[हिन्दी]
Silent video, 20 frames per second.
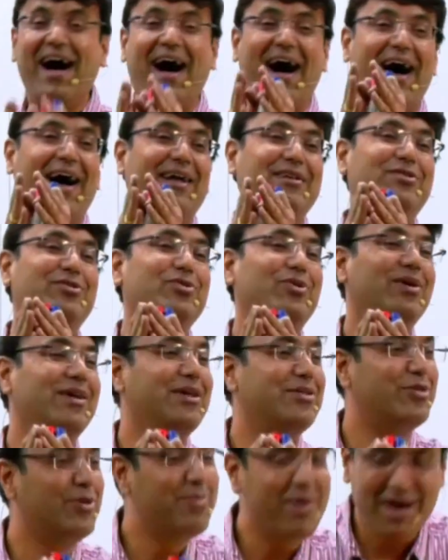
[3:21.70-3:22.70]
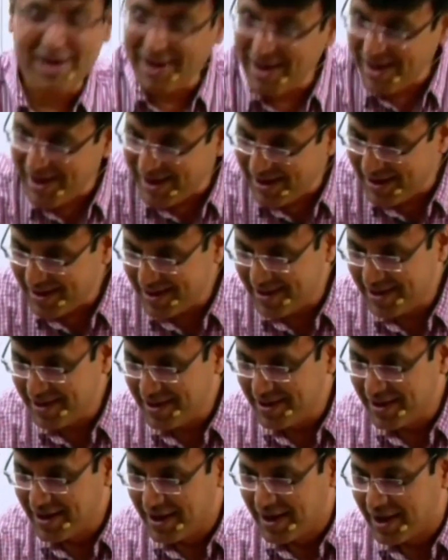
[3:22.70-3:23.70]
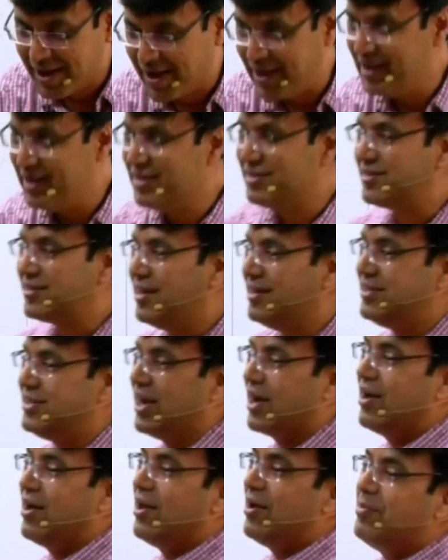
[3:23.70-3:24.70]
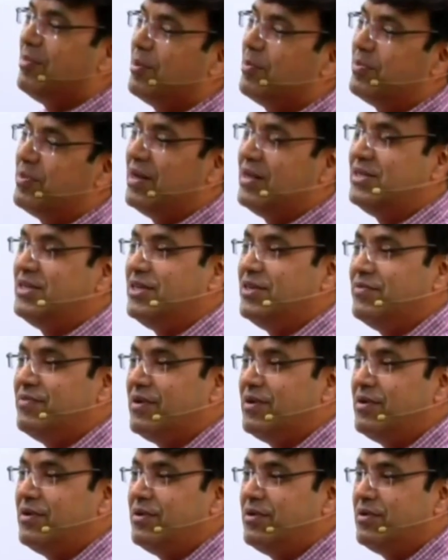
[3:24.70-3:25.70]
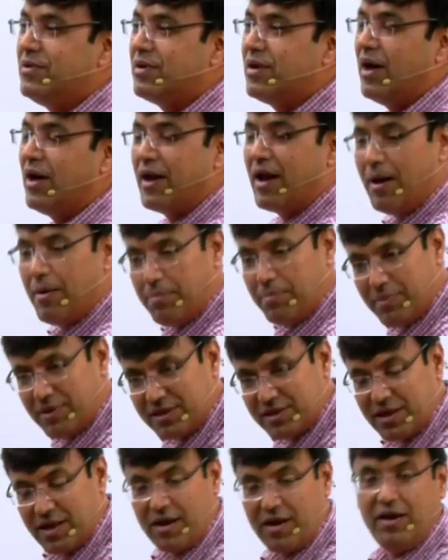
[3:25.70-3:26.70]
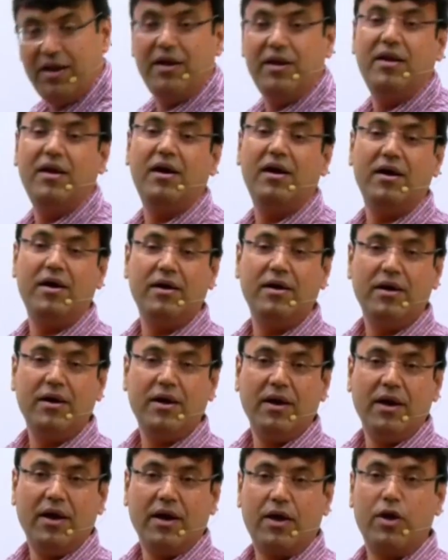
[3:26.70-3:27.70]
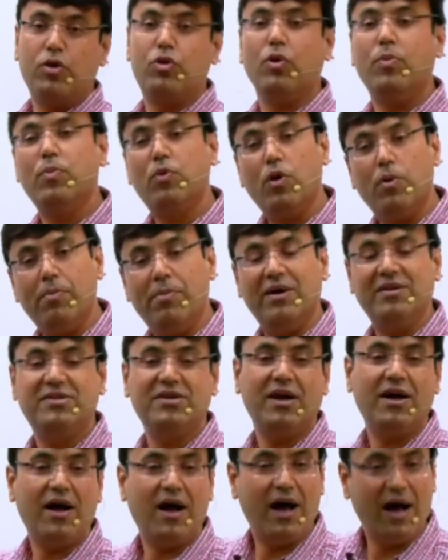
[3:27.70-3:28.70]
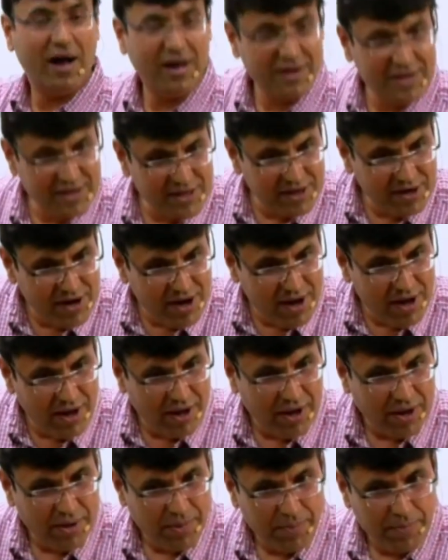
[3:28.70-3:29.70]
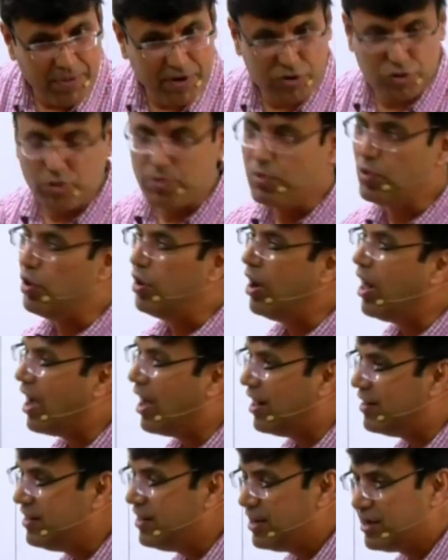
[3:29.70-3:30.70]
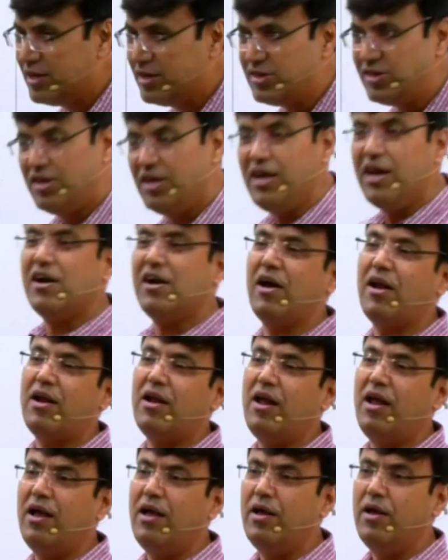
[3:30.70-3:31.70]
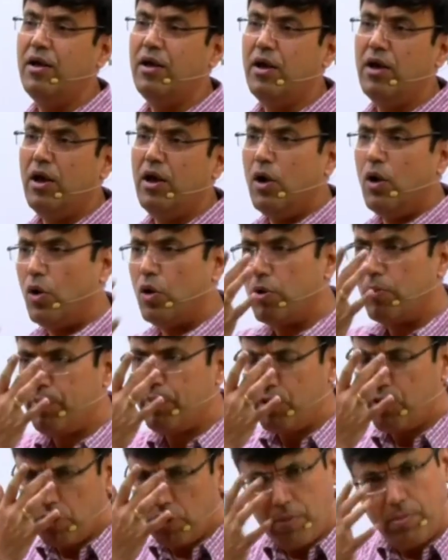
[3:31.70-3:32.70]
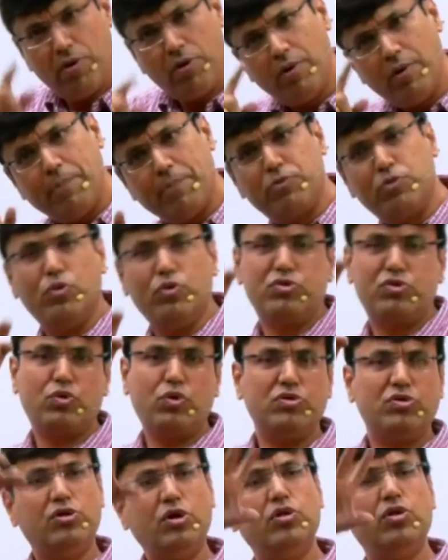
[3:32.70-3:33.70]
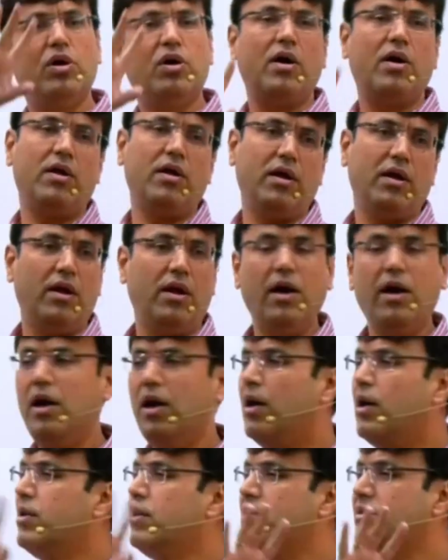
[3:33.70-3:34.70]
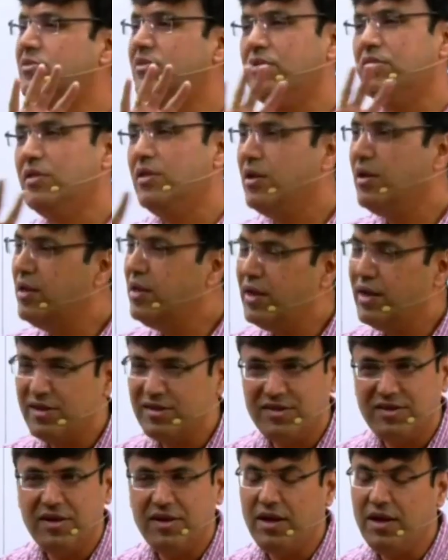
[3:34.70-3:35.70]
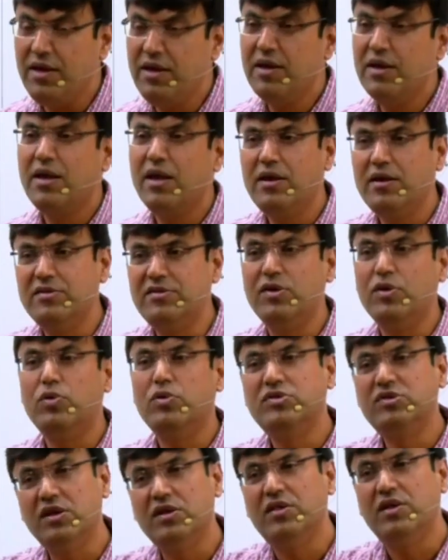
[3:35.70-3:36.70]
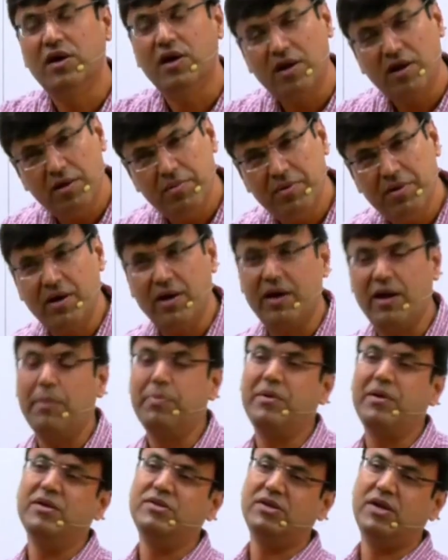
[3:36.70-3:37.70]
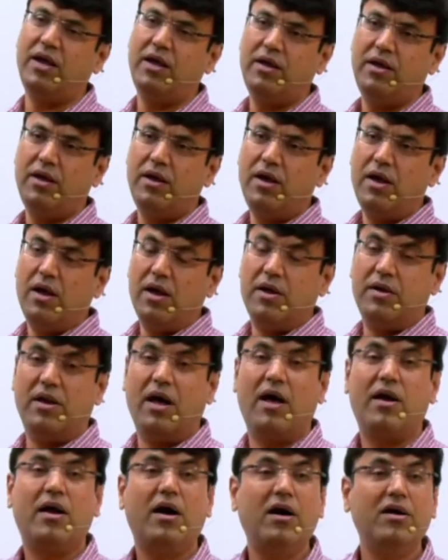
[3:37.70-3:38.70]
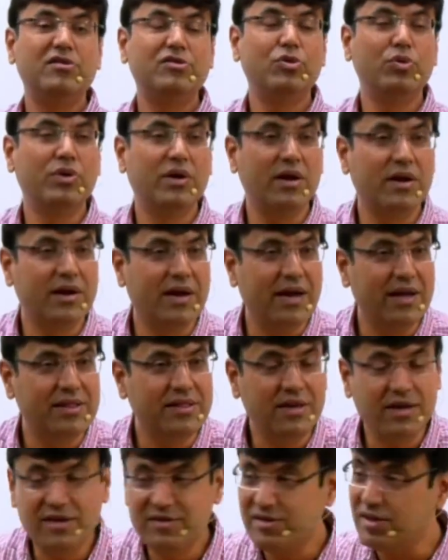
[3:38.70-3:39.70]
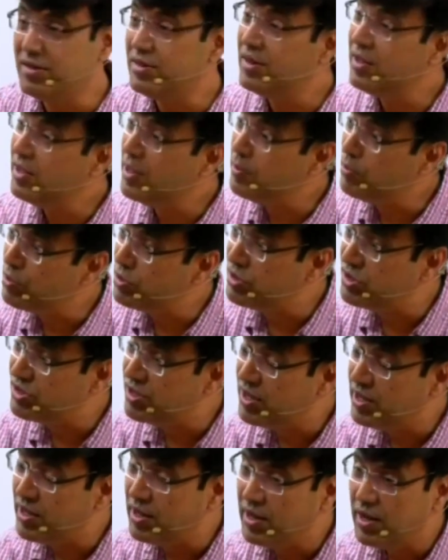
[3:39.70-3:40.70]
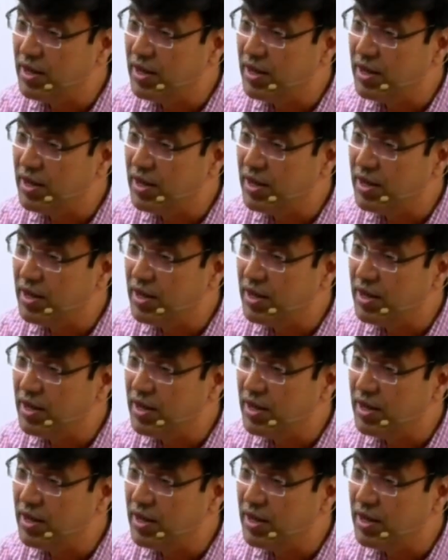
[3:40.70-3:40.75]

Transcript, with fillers: हाथ जोड़े तुम्हारे कहीं इसके चक्कर में अपना जीवन खराब मत कर लेना कि तुमको मजा आ नहीं रहा है पर तुमको लगा दिया कि सीए करना है और अपन ने कमाओ अब तो उसको सिद्ध करने के लिए ये जिंदगी ऐसी नहीं है कि किसी को सिद्ध करने में खराब की जाए नाराज होकर कहती है जिंदगी मुझसे